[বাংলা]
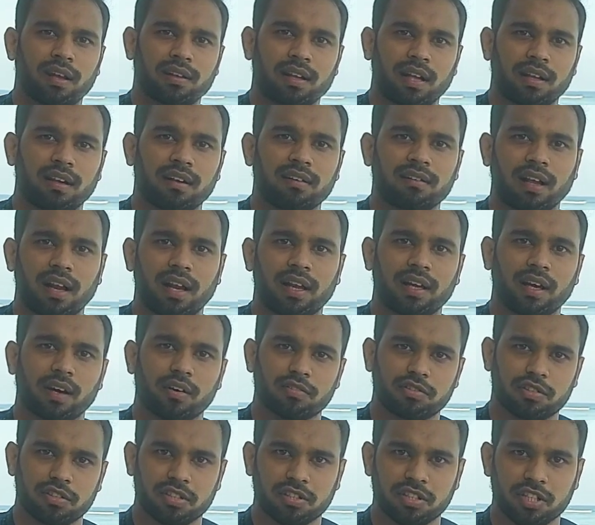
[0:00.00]
তাদের তালিকা
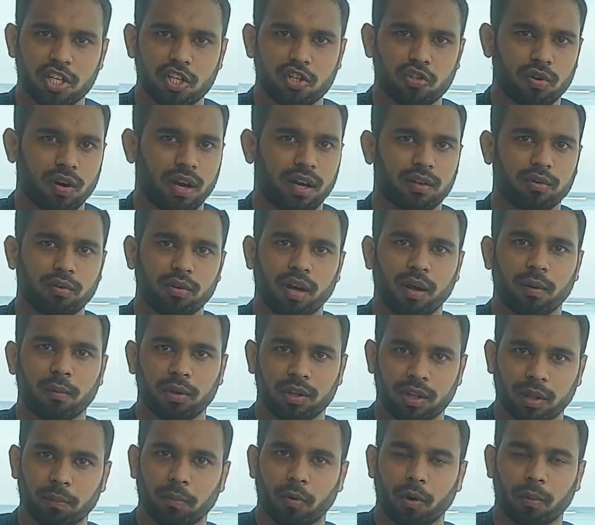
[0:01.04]
হচ্ছে শীর্ষ এক দুইয়ের
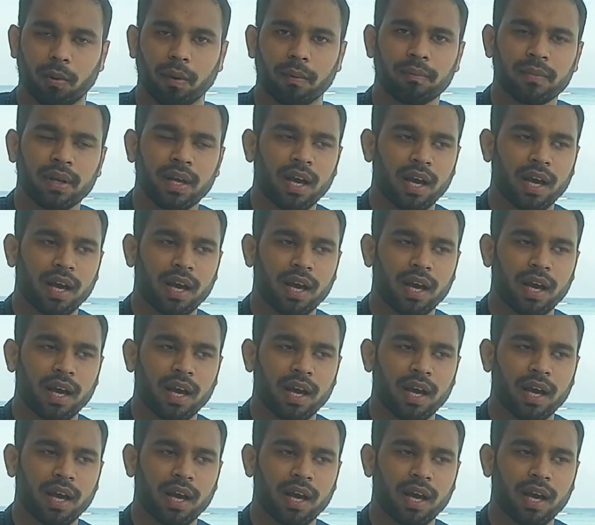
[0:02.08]
মধ্যে পড়বে